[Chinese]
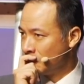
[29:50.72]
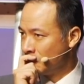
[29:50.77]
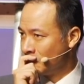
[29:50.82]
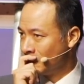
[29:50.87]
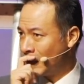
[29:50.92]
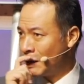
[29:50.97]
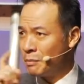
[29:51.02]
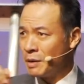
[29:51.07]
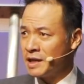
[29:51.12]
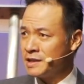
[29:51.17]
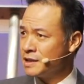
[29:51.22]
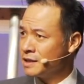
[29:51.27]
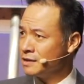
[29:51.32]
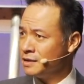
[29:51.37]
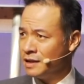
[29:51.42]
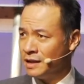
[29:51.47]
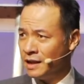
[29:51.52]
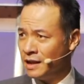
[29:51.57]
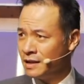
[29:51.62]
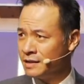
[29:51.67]
坦白讲，
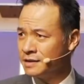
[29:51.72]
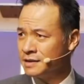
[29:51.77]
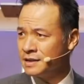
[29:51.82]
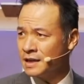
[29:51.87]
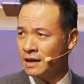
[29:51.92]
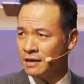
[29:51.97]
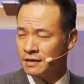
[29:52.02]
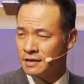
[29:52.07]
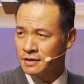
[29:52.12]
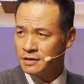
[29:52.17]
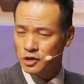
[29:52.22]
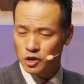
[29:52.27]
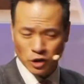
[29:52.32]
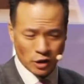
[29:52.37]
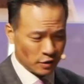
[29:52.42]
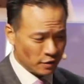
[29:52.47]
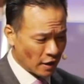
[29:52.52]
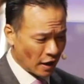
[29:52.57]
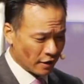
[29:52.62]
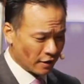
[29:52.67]
你连想跟
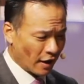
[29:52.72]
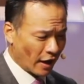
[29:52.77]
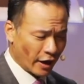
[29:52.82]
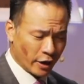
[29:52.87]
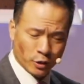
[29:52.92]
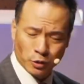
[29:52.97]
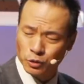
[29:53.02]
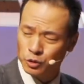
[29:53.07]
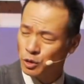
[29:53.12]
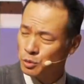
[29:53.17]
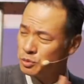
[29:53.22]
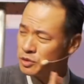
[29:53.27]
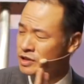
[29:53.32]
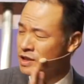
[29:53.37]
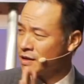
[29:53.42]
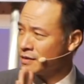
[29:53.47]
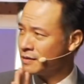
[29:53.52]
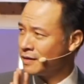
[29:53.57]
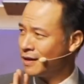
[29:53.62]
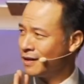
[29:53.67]
神谈骸骨都不
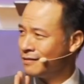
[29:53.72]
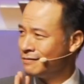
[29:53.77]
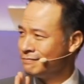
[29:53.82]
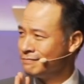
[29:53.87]
想谈，